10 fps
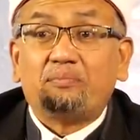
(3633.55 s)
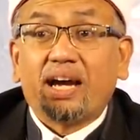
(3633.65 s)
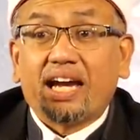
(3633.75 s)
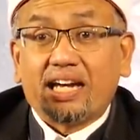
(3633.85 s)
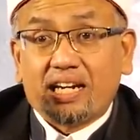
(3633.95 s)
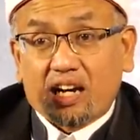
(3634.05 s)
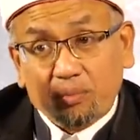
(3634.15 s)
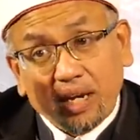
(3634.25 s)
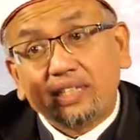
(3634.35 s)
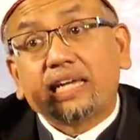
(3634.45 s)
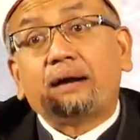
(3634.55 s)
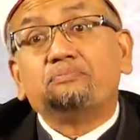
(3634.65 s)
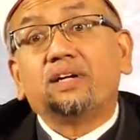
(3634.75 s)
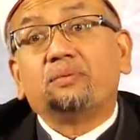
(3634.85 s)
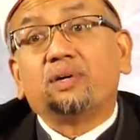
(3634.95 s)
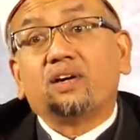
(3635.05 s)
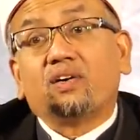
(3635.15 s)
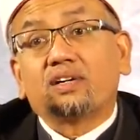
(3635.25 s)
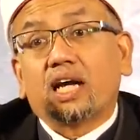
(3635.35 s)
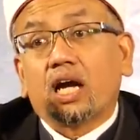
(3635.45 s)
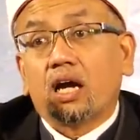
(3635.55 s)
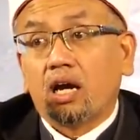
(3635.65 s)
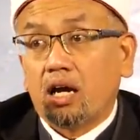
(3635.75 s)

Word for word: กับแม่เนี่ยเขาไม่ทำนะพี่น้องนะ